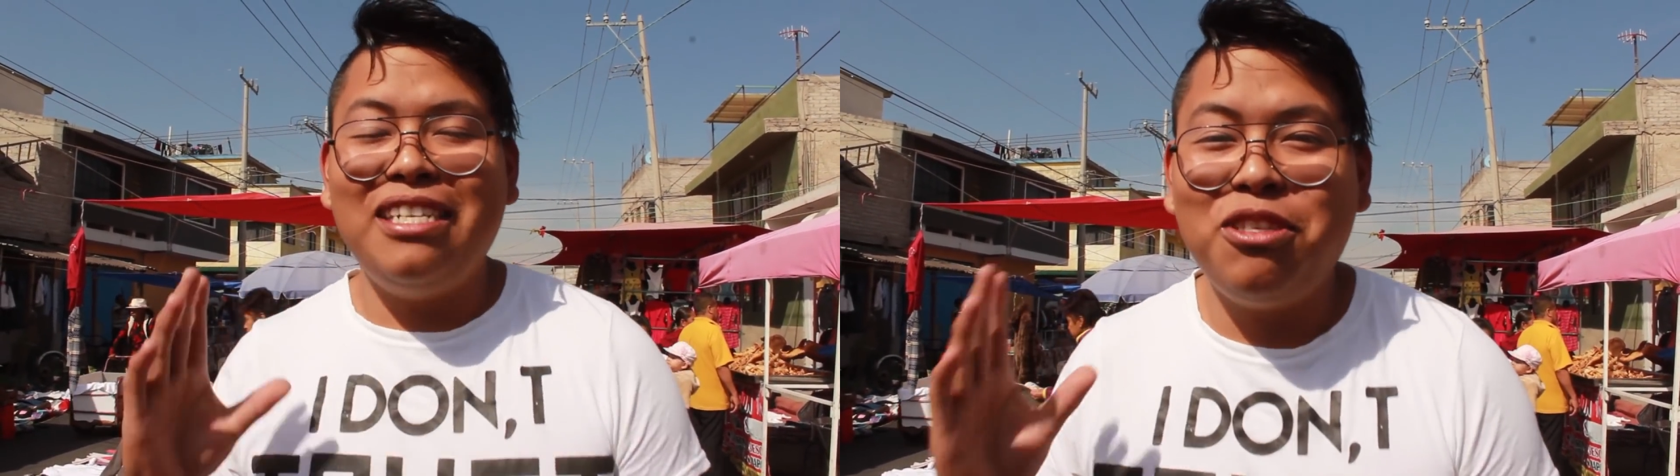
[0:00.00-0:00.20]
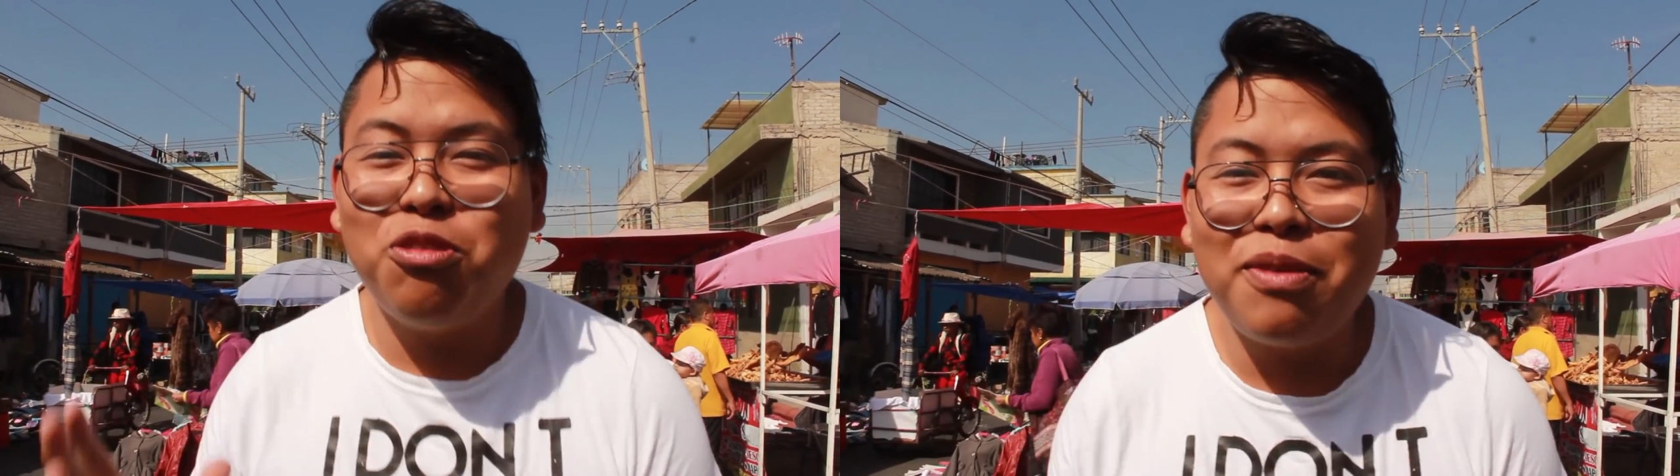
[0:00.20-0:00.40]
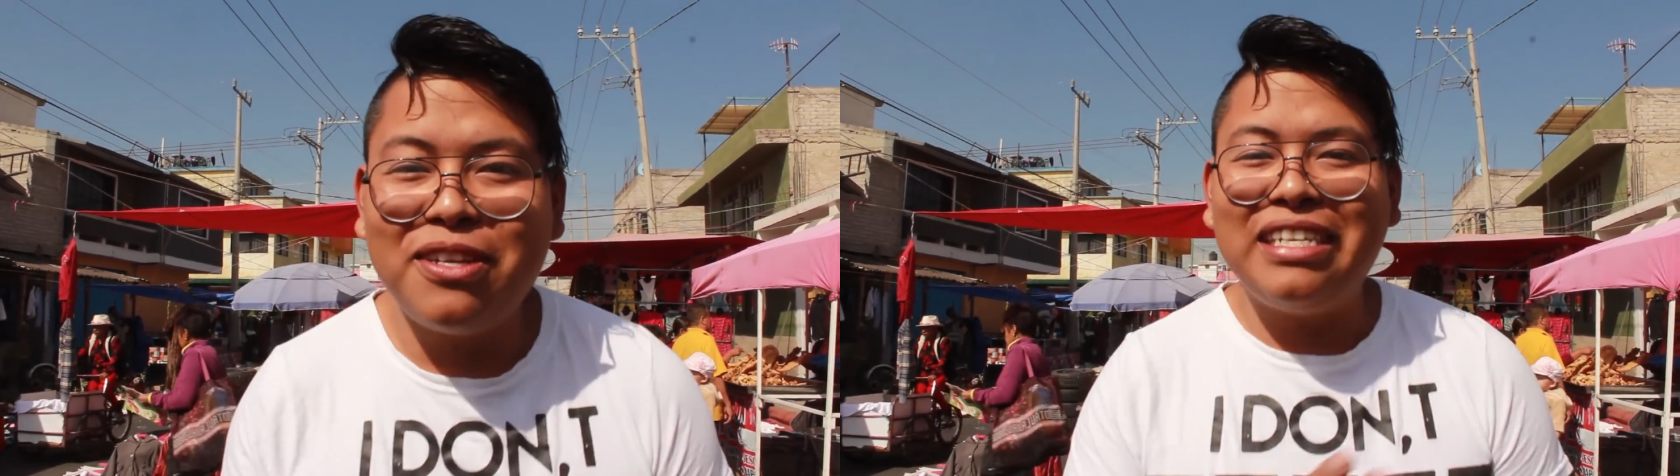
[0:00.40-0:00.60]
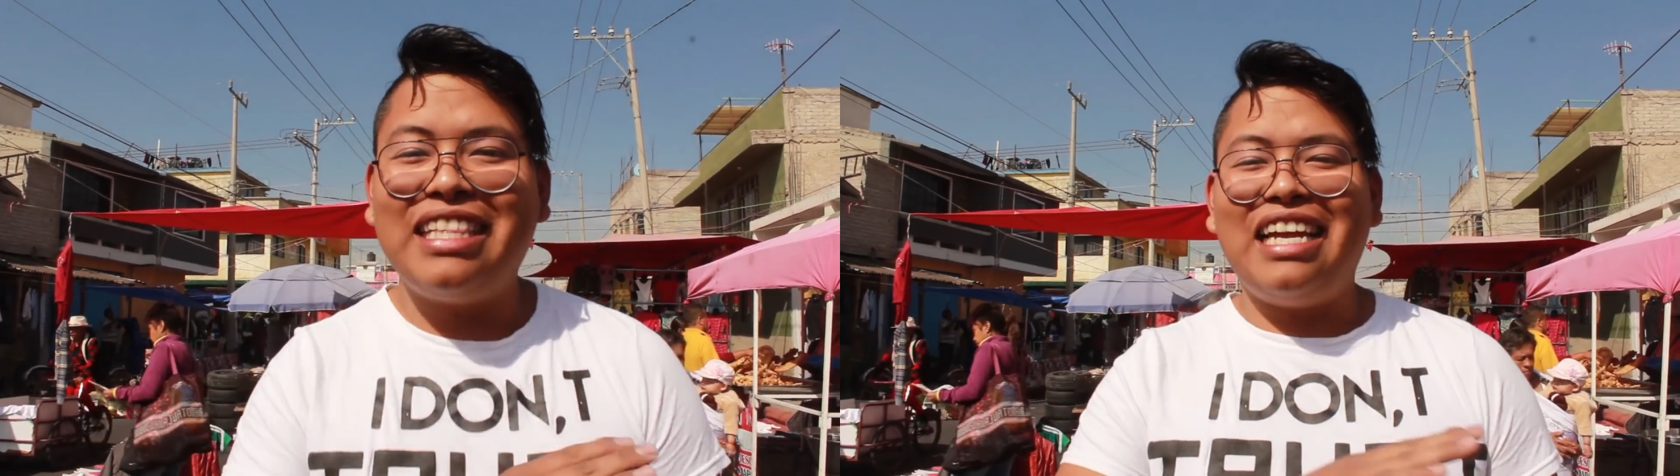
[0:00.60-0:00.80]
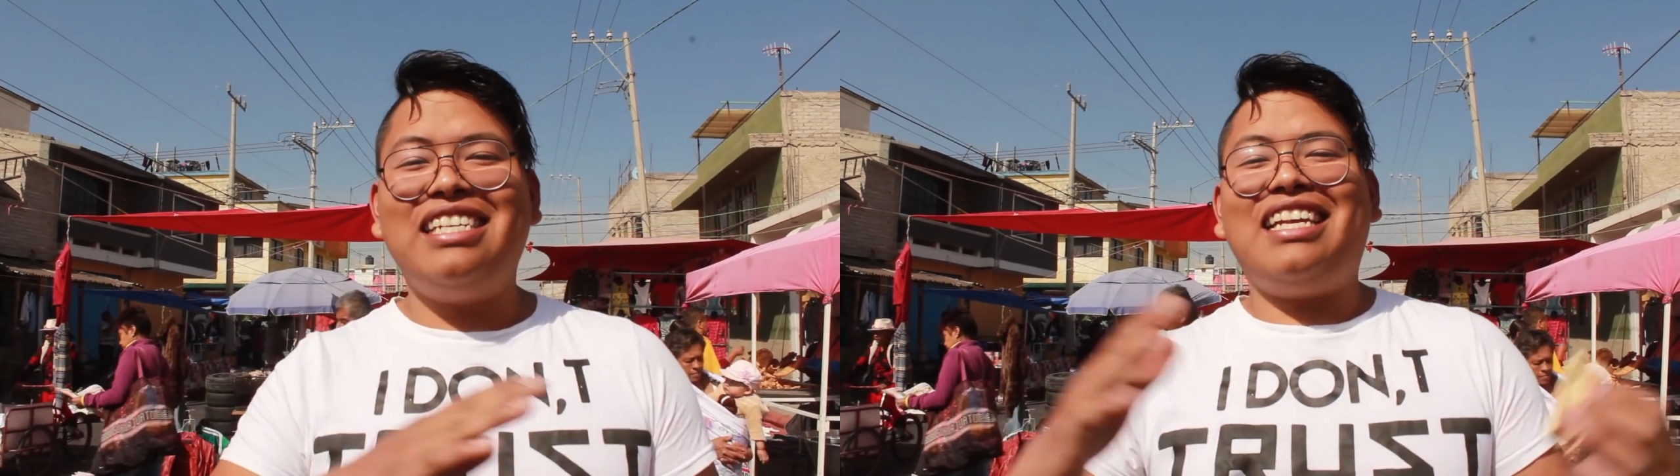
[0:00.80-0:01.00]
en estos videos de
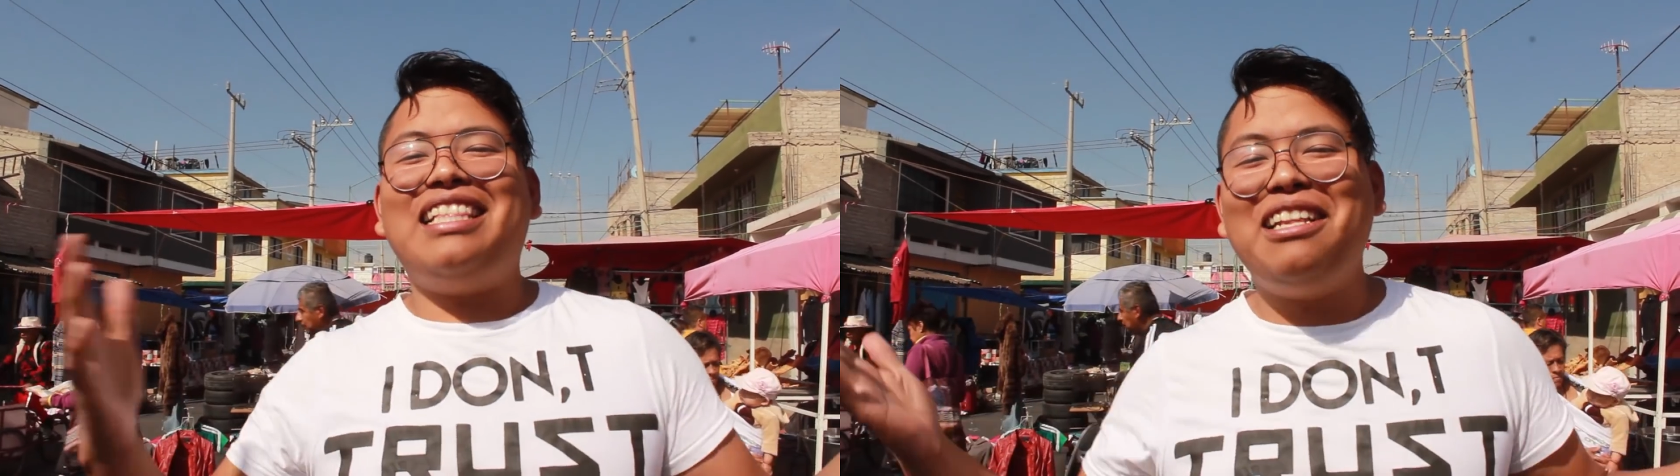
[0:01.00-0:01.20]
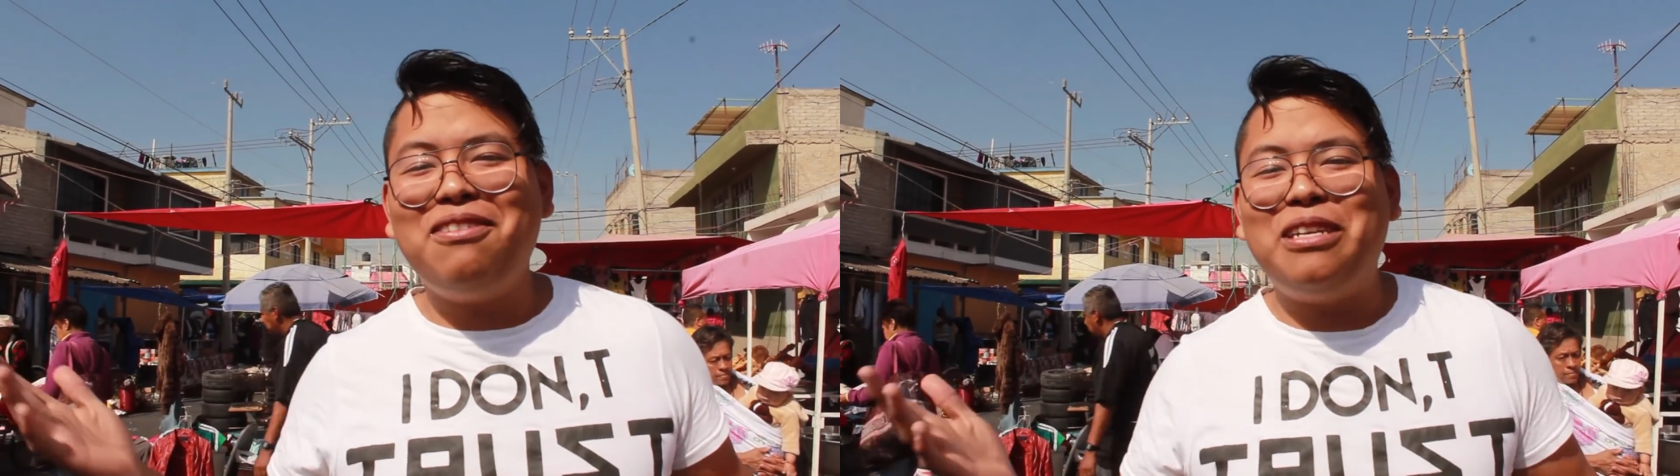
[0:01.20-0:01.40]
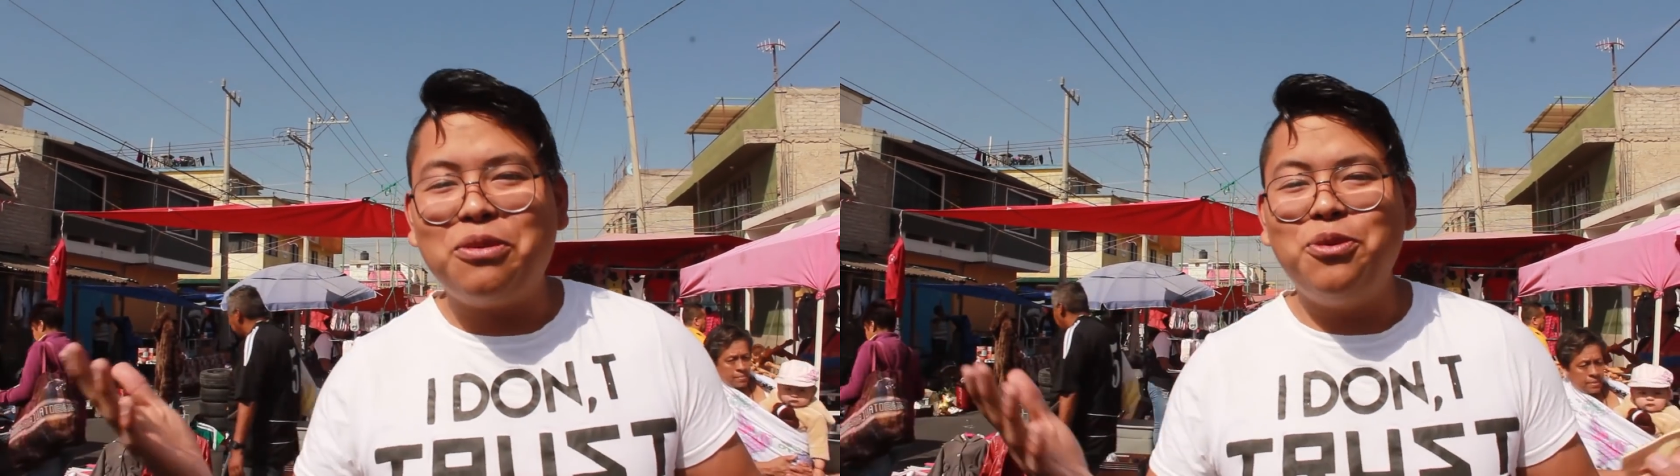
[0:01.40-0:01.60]
tianguis que tanto les